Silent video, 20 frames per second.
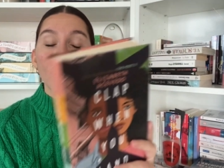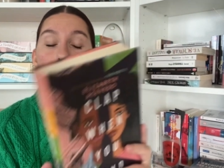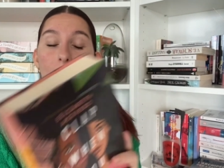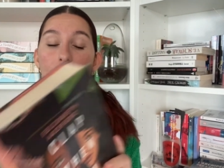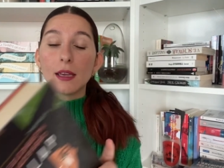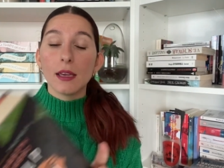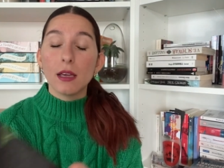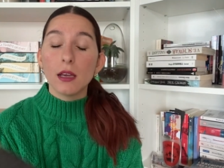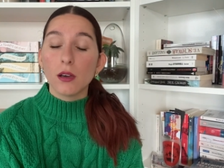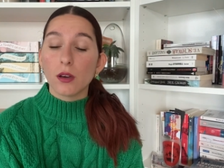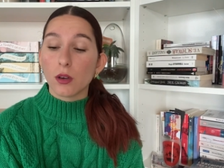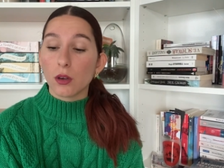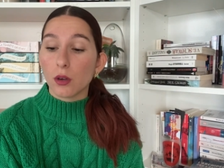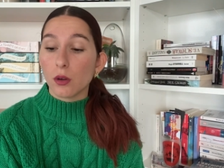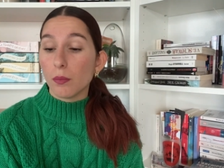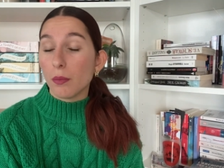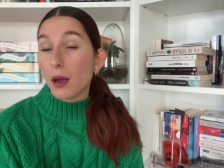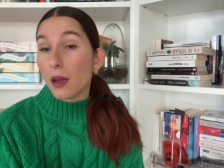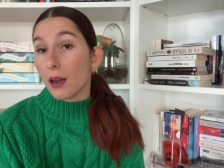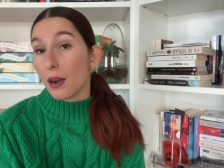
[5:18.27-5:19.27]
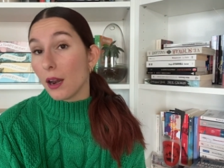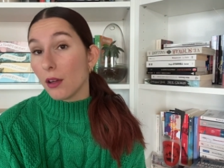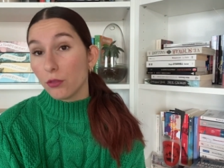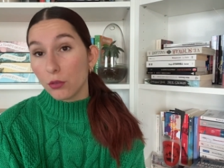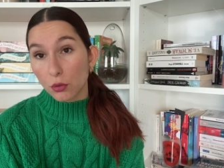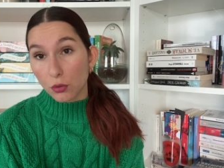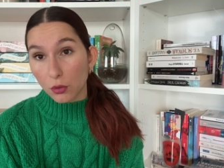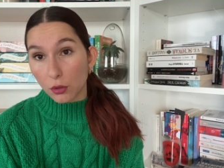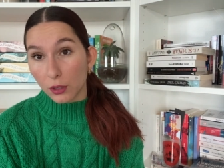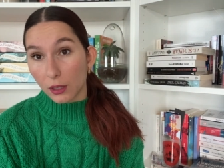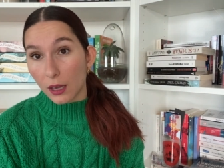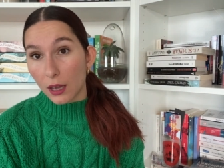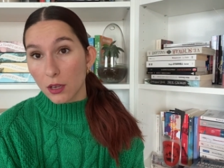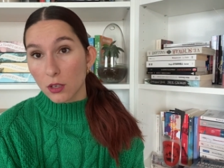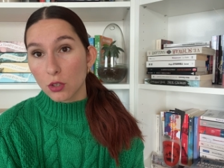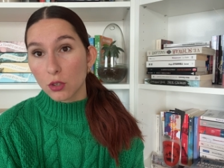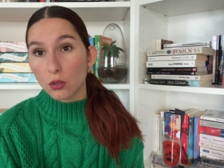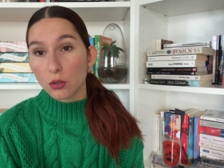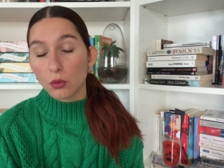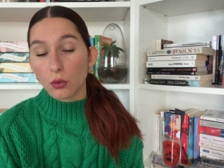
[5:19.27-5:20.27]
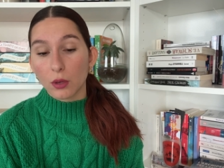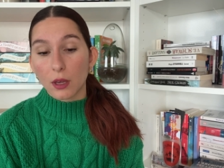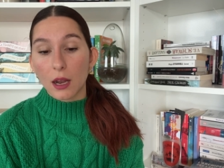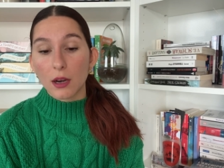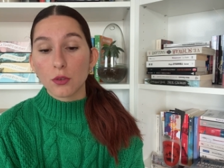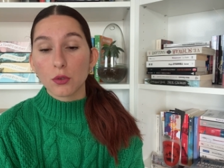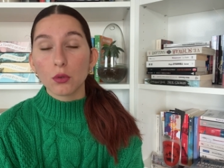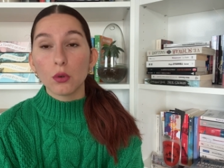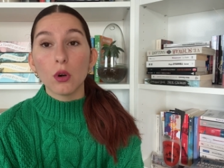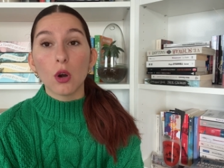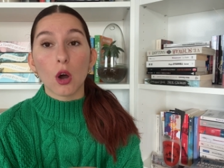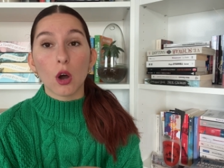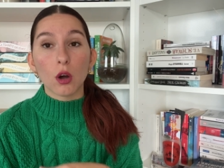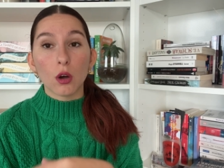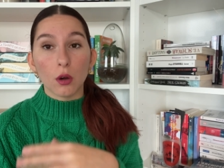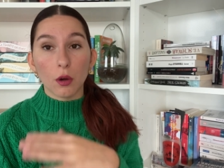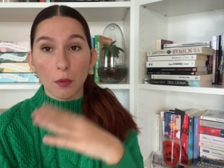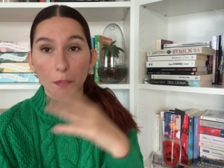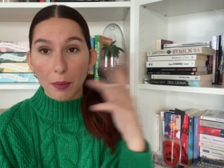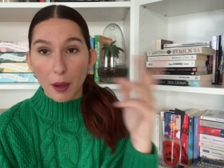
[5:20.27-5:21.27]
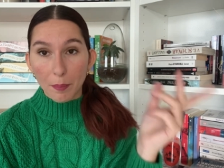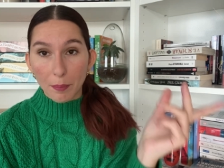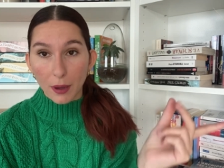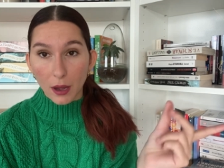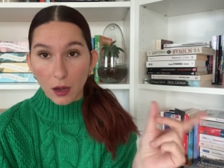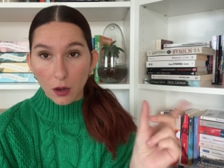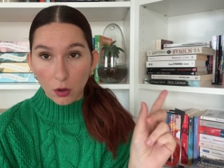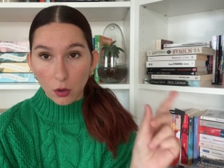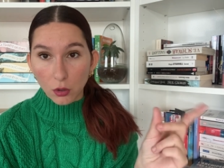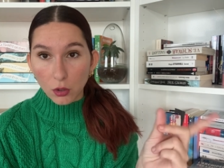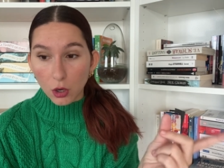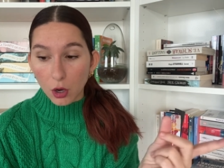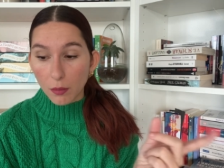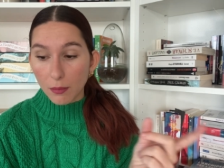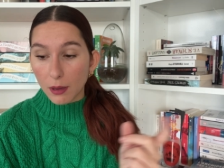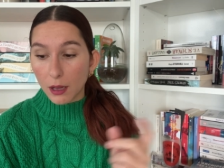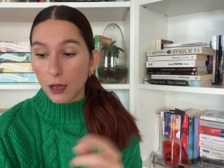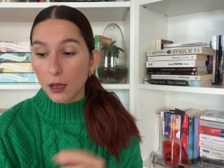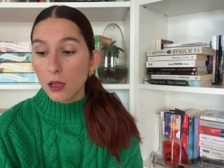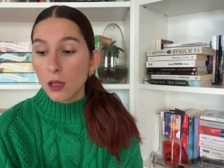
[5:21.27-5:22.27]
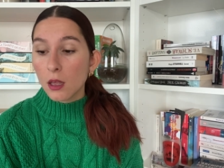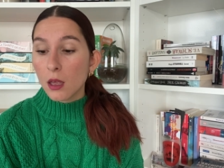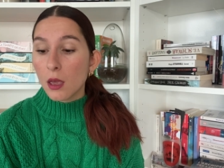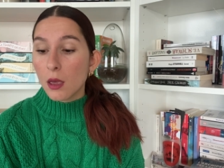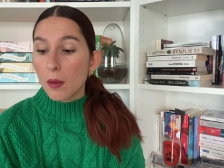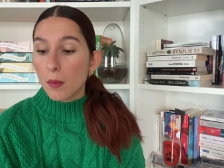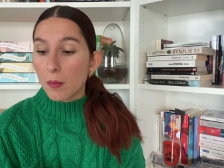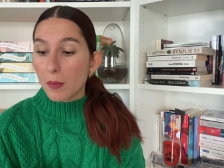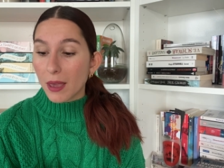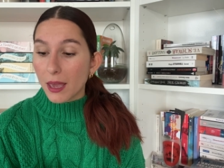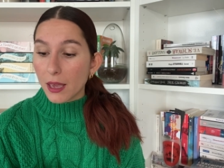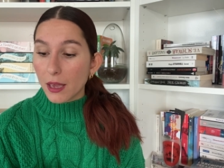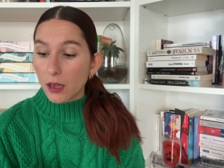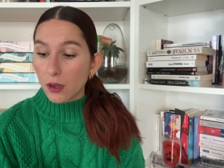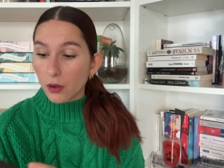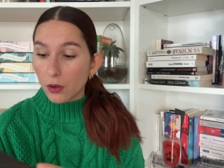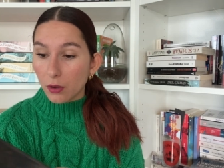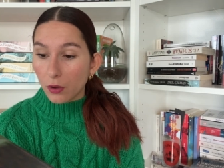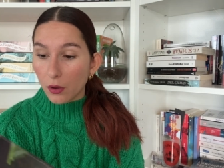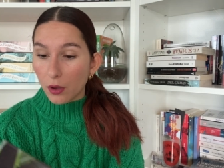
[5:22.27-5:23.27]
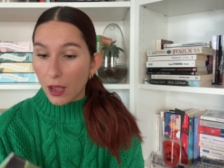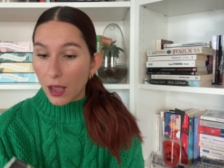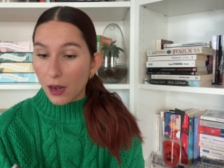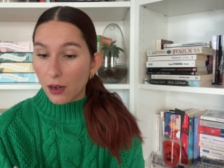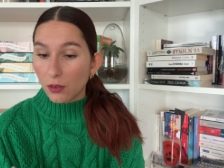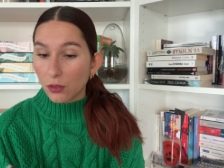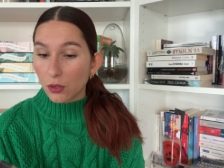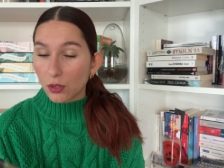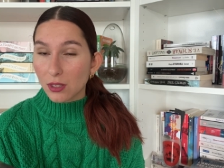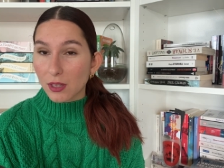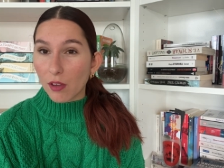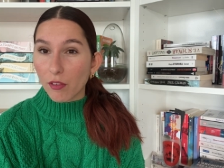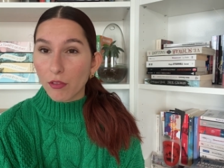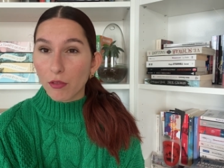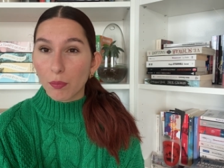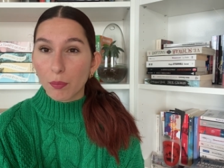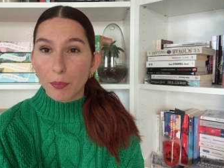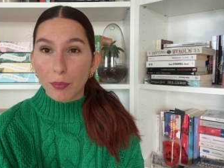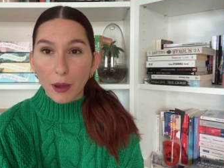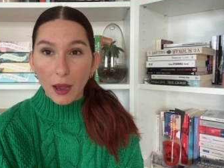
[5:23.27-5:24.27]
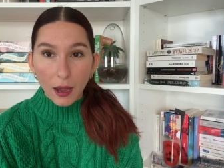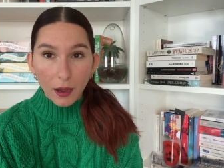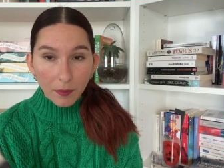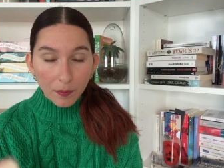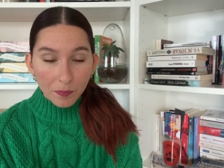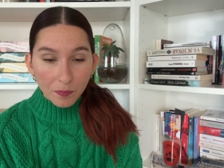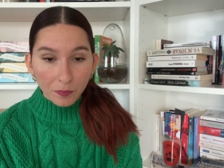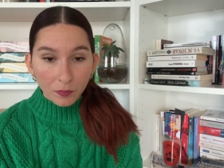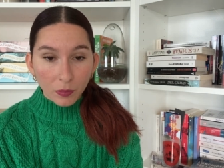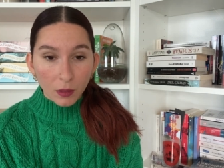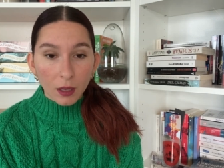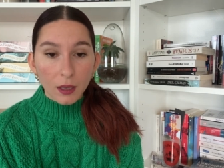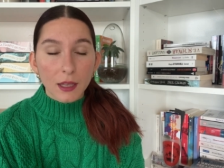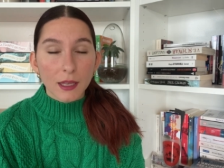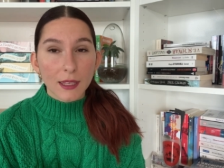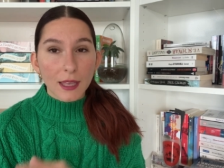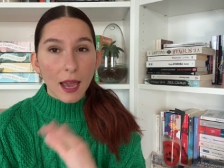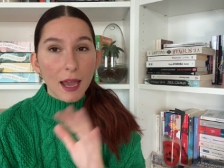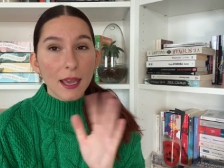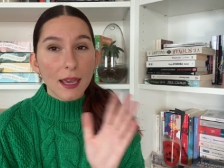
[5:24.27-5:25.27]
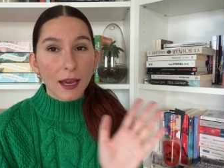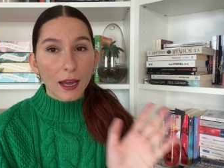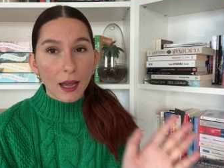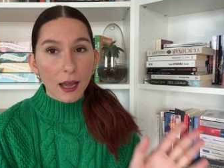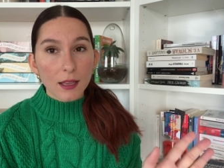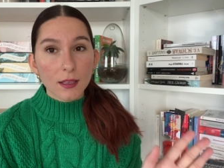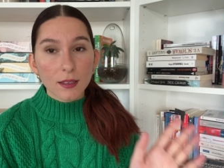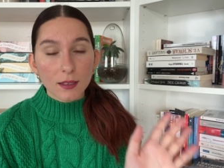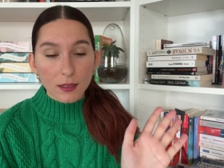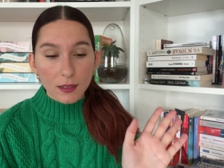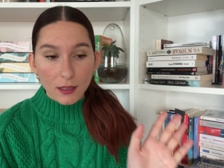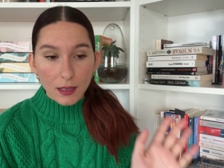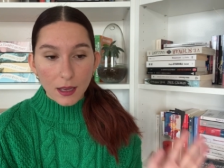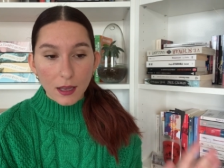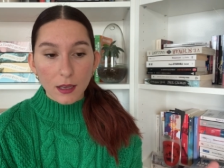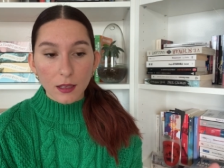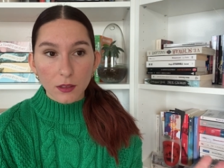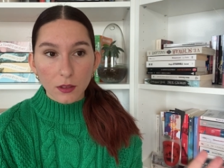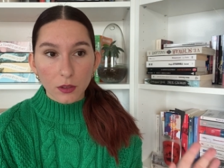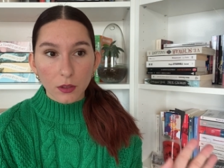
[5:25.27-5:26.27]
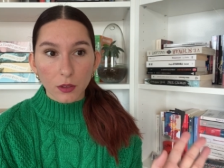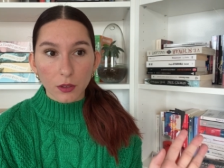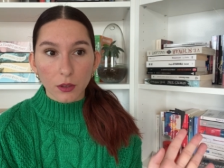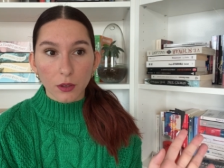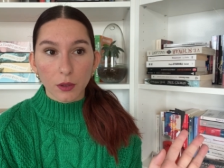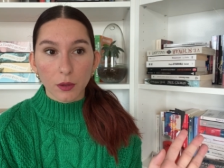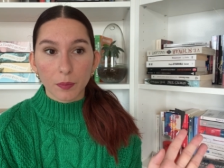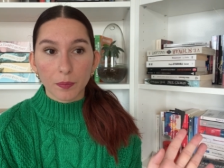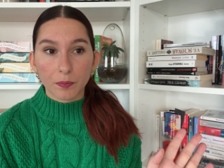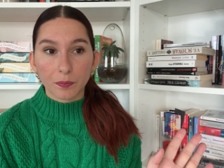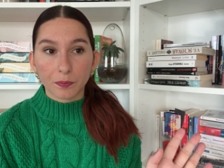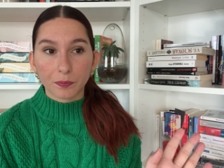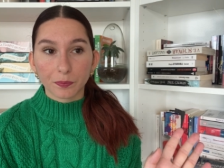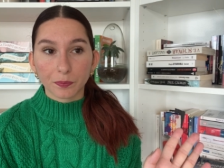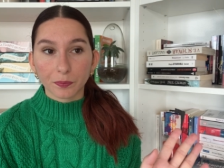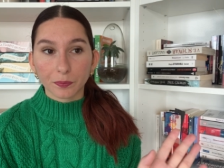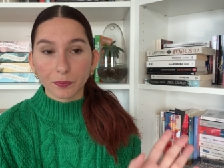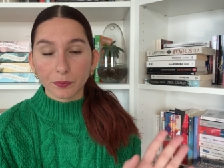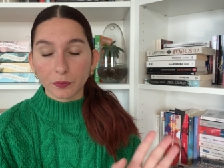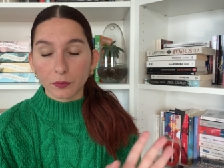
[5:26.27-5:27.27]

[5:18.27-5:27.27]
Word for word: et bah, l'avion se crache. Donc elles ont leur papa en commun, mais elles ne savent pas. Yahira sait que, hum,